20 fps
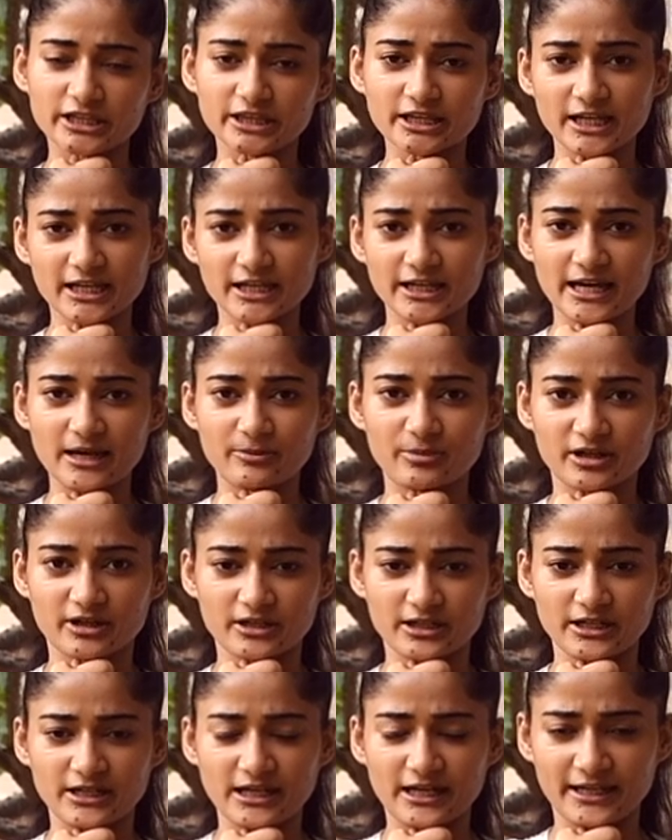इतना ही गैप
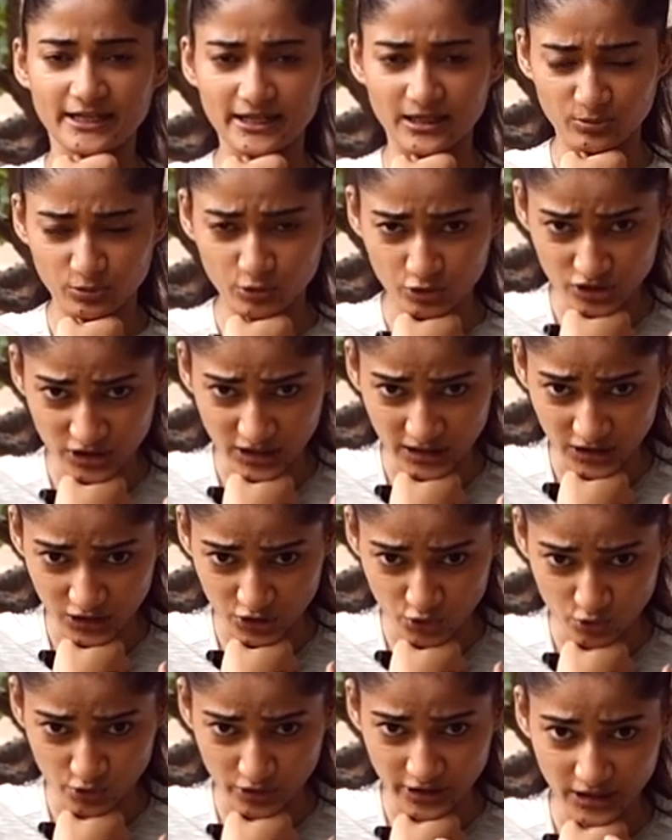रखना है ना ही आपको
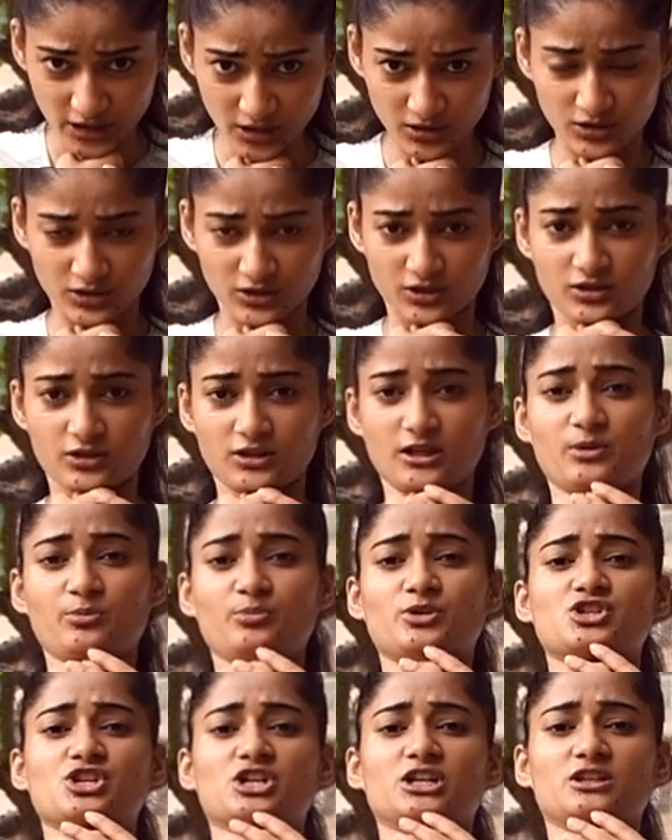ज़्यादा झुकना है ना ही
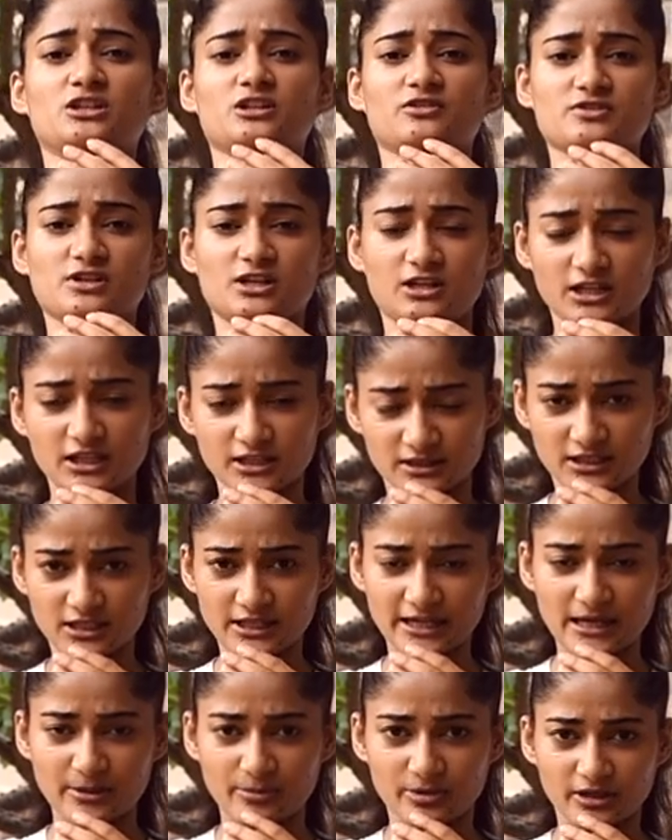पीछे की तरफ जाना है
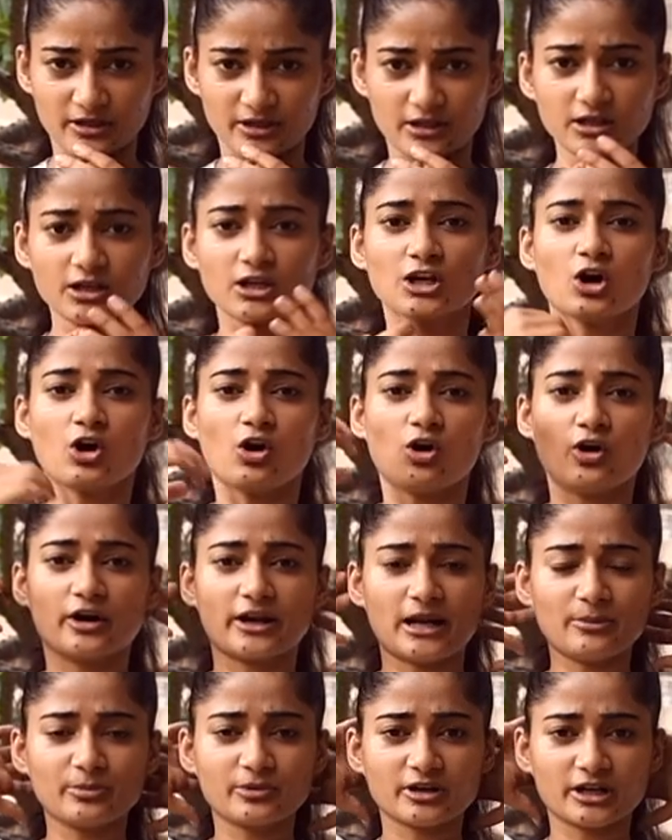इतना गैप रखना है और आप